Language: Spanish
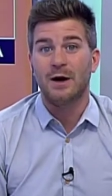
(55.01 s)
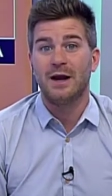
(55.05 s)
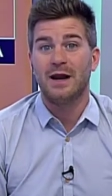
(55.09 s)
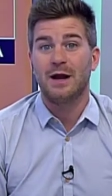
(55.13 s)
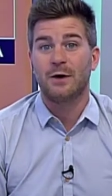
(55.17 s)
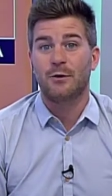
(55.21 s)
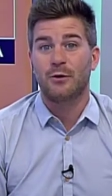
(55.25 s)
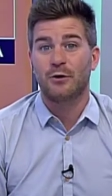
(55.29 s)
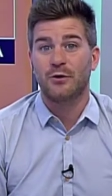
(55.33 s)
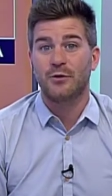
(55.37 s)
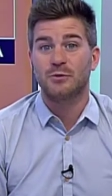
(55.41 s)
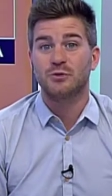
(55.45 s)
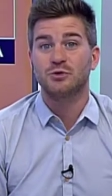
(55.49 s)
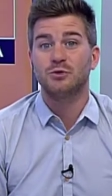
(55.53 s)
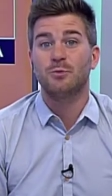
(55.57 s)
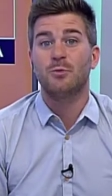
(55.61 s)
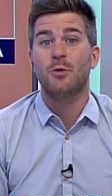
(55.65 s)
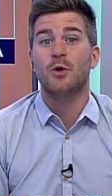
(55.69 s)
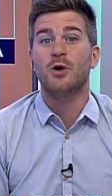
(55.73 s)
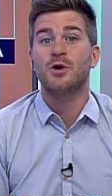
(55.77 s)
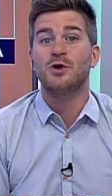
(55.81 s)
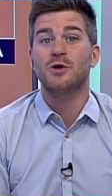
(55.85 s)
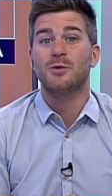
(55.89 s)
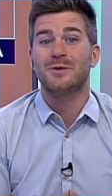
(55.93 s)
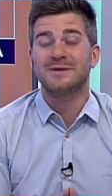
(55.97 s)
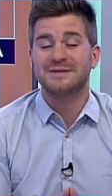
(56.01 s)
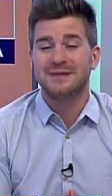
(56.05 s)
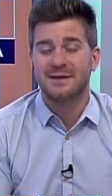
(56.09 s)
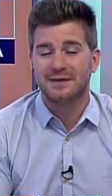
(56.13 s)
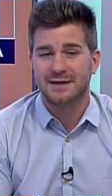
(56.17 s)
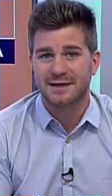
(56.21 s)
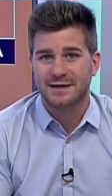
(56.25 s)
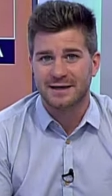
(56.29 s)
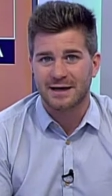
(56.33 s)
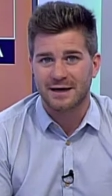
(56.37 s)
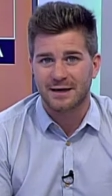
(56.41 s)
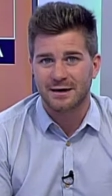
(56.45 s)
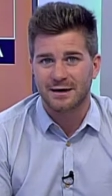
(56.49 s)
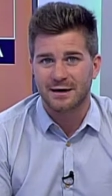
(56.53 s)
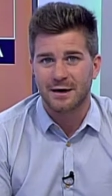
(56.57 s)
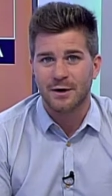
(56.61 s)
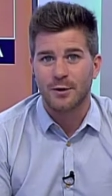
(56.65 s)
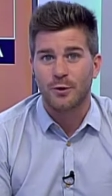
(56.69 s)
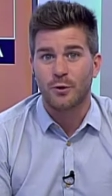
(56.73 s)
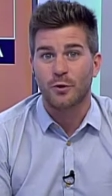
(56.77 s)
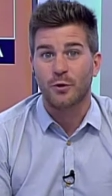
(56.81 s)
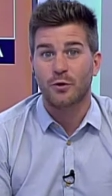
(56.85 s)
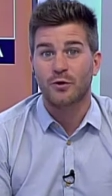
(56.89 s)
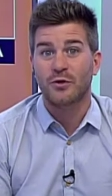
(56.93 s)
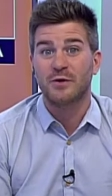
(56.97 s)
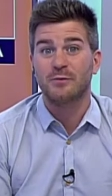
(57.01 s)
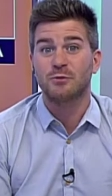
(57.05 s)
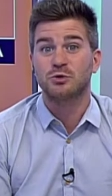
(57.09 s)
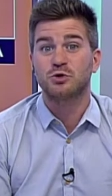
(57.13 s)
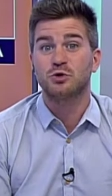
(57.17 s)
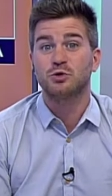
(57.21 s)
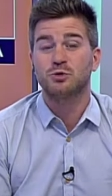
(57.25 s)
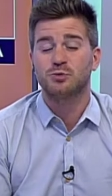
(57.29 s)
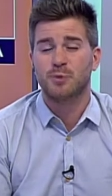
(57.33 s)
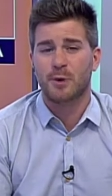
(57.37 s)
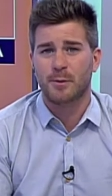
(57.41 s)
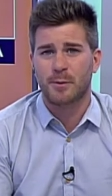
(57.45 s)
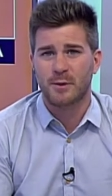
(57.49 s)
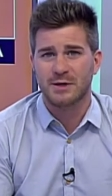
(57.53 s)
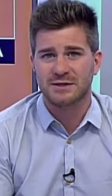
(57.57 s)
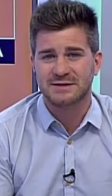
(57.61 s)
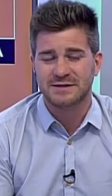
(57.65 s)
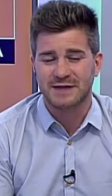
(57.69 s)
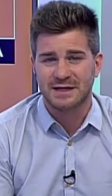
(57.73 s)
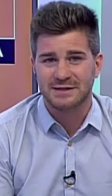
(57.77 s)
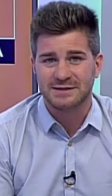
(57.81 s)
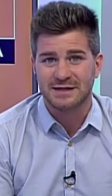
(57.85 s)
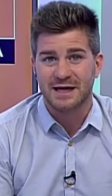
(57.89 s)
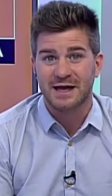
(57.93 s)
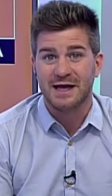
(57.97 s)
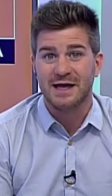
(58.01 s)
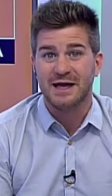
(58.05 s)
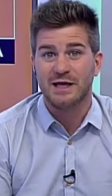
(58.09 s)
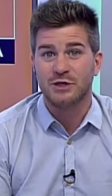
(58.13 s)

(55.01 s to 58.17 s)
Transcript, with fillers: la conocemos un poquito más de cerca, conocemos sus propuestas